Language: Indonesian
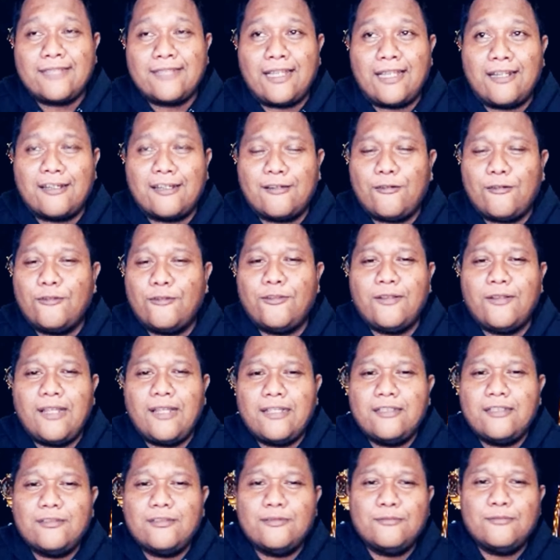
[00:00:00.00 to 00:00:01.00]
karena
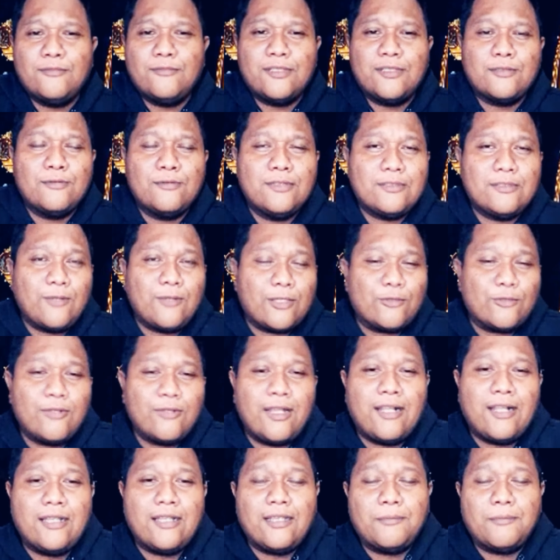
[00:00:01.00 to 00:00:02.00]
kekonyolan itu buat gue suatu
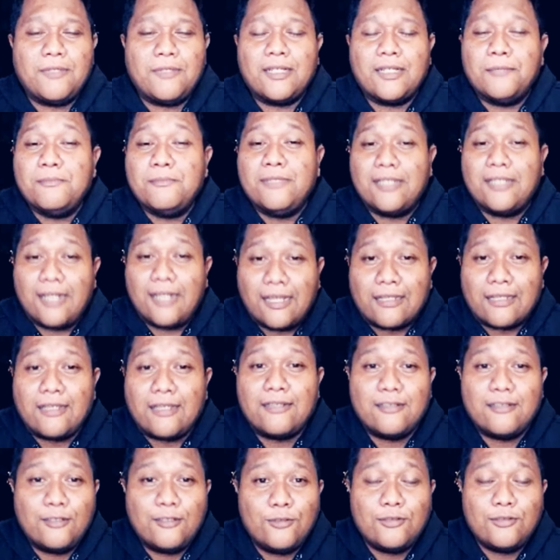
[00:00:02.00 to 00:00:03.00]
hal yang
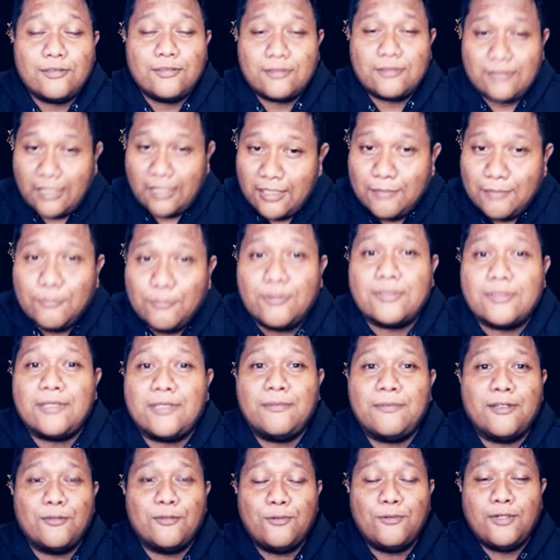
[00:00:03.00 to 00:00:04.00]
menggembirakan lu terhibur
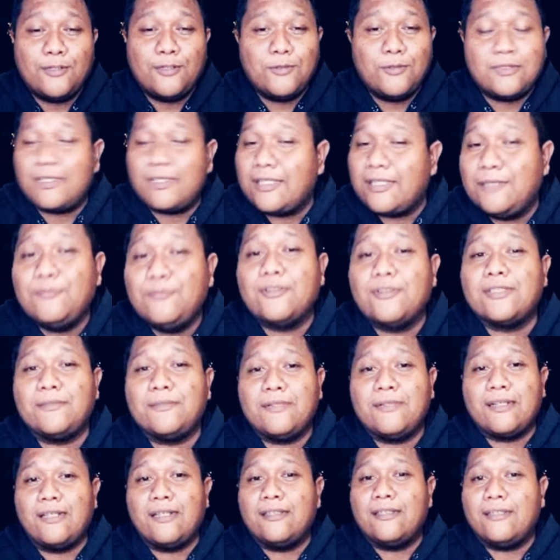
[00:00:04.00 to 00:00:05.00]
sama gue gue terhibur
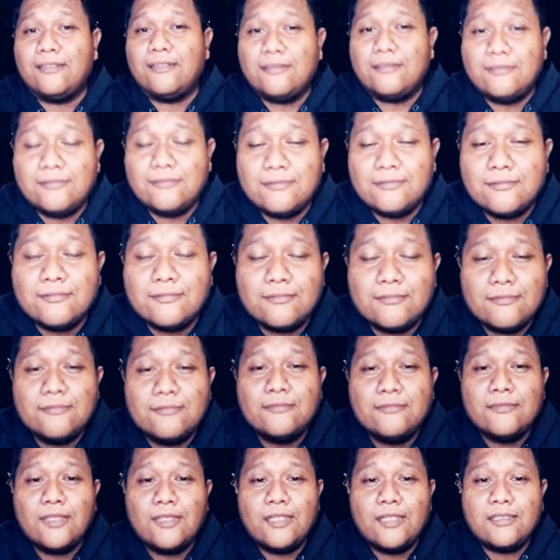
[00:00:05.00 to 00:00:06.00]
sama kalian
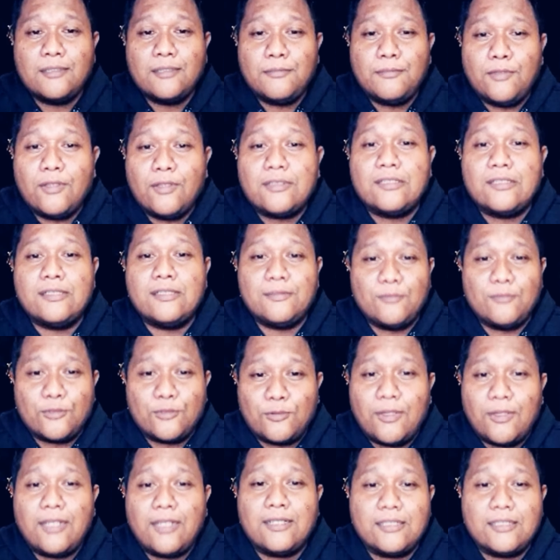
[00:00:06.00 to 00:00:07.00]
simbiosis
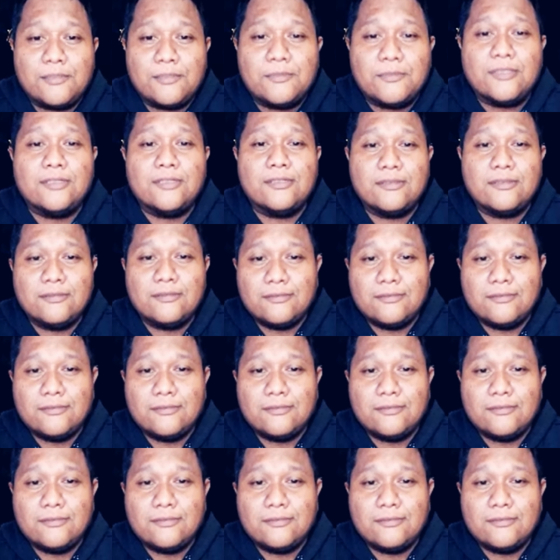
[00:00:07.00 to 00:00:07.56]
mutualisme